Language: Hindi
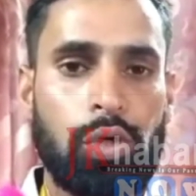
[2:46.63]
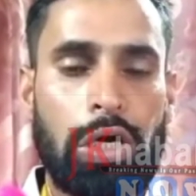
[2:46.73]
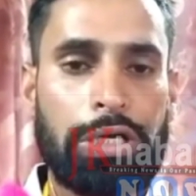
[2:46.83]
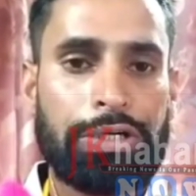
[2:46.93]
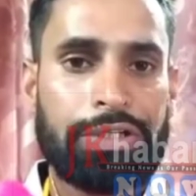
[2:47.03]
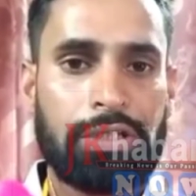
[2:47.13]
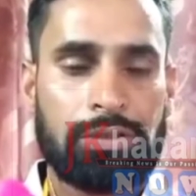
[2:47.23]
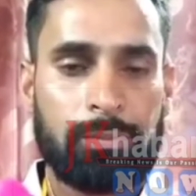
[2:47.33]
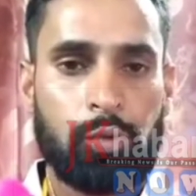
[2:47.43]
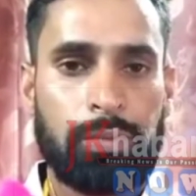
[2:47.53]
ऑल इंडिया
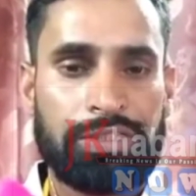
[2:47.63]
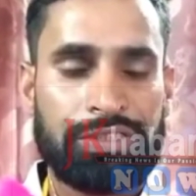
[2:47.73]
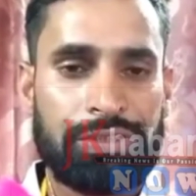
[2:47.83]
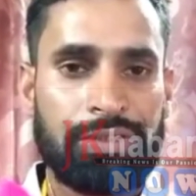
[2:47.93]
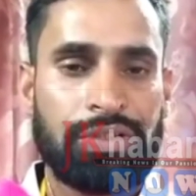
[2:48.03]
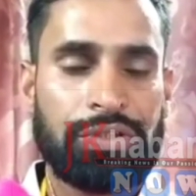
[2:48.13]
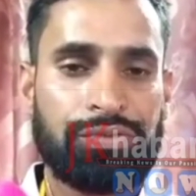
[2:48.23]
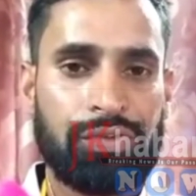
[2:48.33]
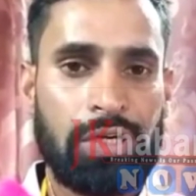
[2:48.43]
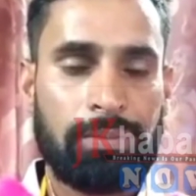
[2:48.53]
स्पोक पर्सन
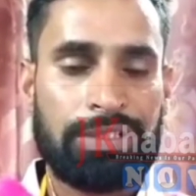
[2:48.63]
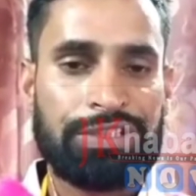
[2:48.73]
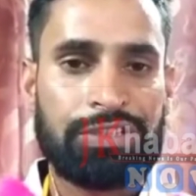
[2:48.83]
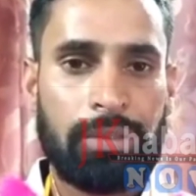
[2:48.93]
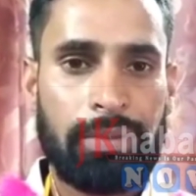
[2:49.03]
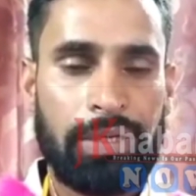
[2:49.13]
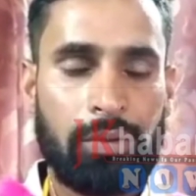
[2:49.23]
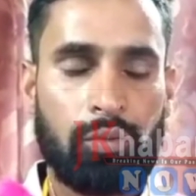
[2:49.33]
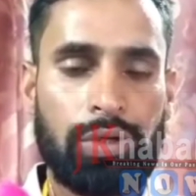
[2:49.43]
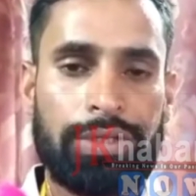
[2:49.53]
इफ्तार मंत्री साहब
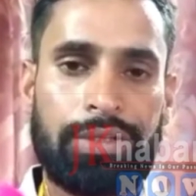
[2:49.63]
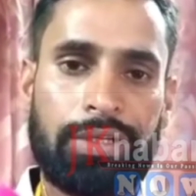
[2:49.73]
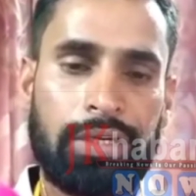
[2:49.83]
हैं उनका दिल